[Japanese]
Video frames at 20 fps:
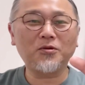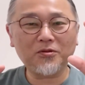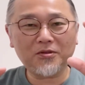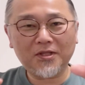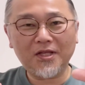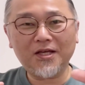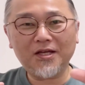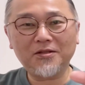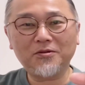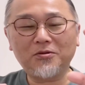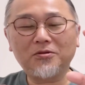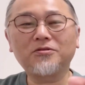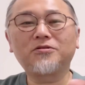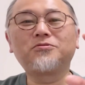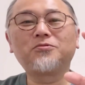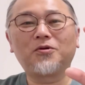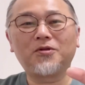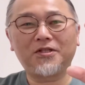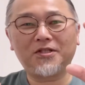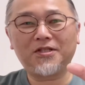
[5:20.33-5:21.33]
程度の
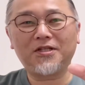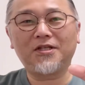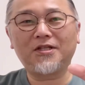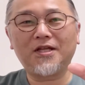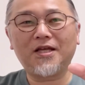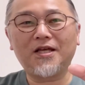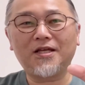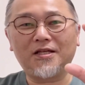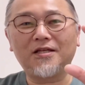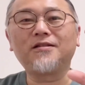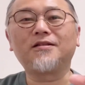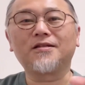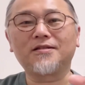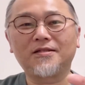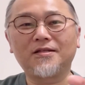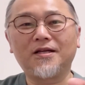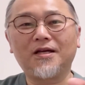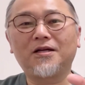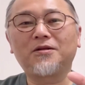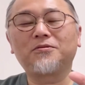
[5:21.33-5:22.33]
クオリティでいいんです
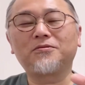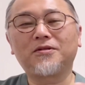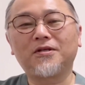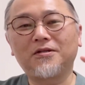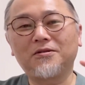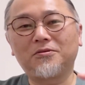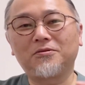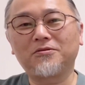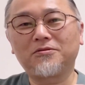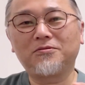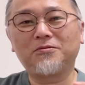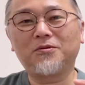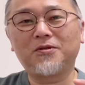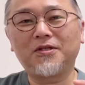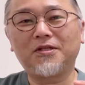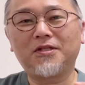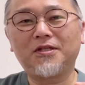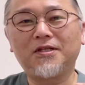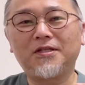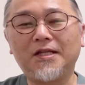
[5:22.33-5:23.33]
ね。あの程度の
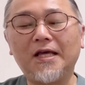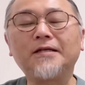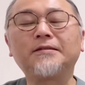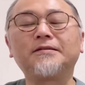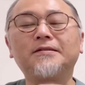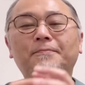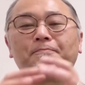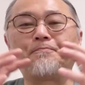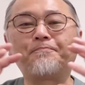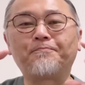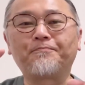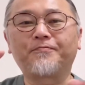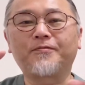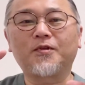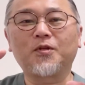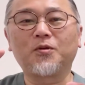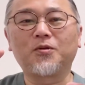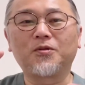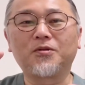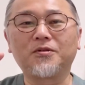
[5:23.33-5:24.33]
クオリティで、うん
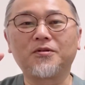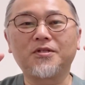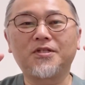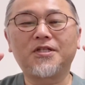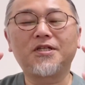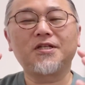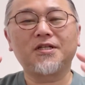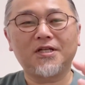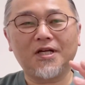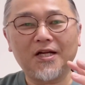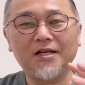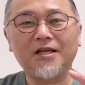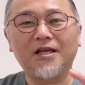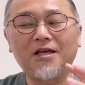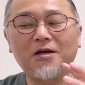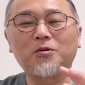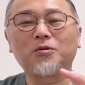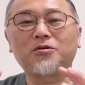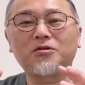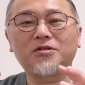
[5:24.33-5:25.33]
と、しっかり
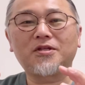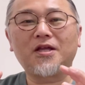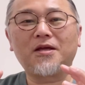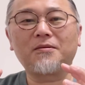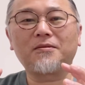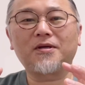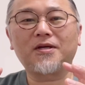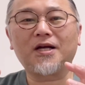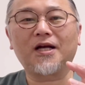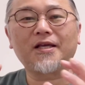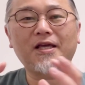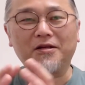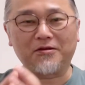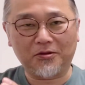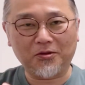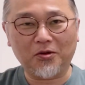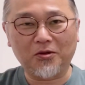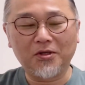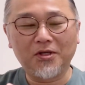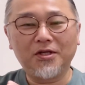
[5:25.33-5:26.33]
英語として書ける
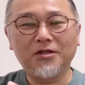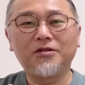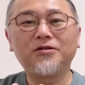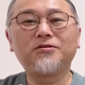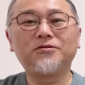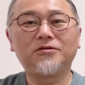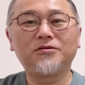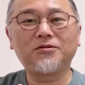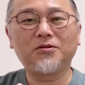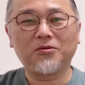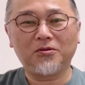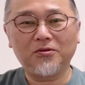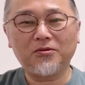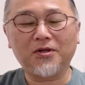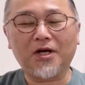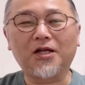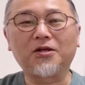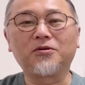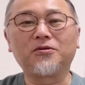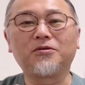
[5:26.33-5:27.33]
というのを、
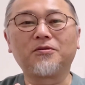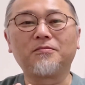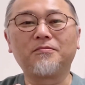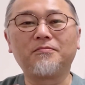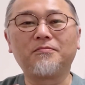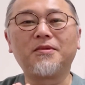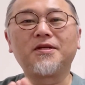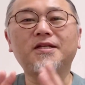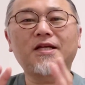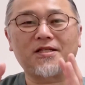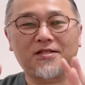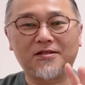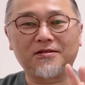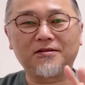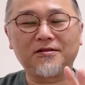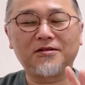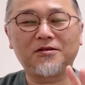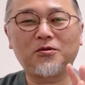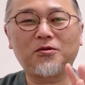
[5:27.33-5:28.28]
あの、目指す。